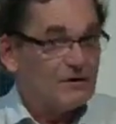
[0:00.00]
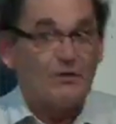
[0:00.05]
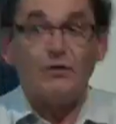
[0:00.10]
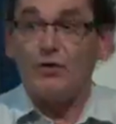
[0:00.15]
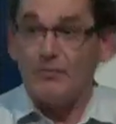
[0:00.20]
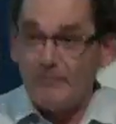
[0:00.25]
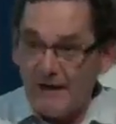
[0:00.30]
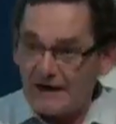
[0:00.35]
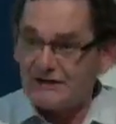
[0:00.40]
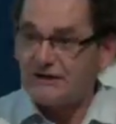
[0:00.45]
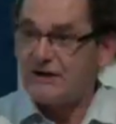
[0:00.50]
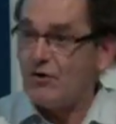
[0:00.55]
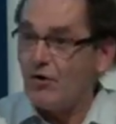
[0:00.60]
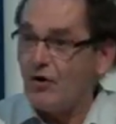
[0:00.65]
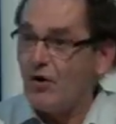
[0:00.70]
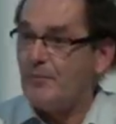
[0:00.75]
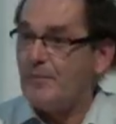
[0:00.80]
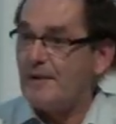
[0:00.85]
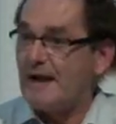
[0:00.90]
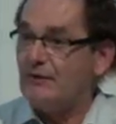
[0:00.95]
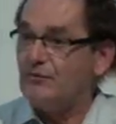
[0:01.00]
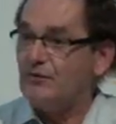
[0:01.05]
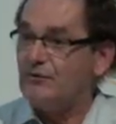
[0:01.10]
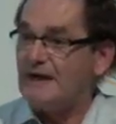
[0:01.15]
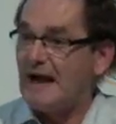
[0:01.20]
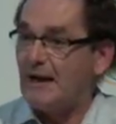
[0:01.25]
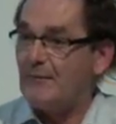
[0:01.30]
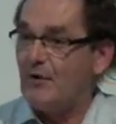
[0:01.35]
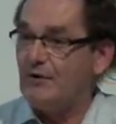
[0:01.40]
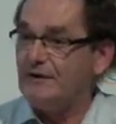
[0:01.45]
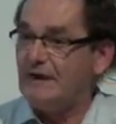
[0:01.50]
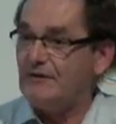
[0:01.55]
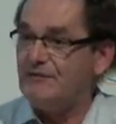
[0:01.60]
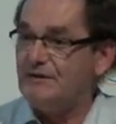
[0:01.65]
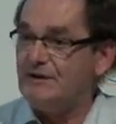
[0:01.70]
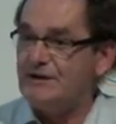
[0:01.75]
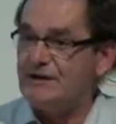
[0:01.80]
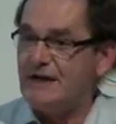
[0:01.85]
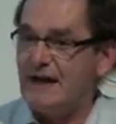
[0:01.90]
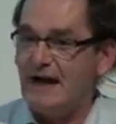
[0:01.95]
le marché européen du carbone
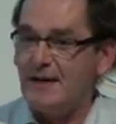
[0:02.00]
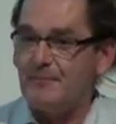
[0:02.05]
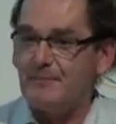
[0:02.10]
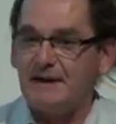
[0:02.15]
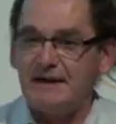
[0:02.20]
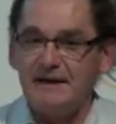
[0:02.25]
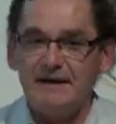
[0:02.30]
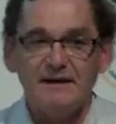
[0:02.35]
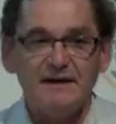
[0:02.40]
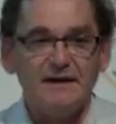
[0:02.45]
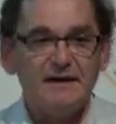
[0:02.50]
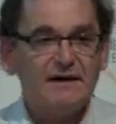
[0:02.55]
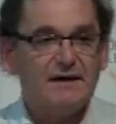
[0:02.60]
affichait un prix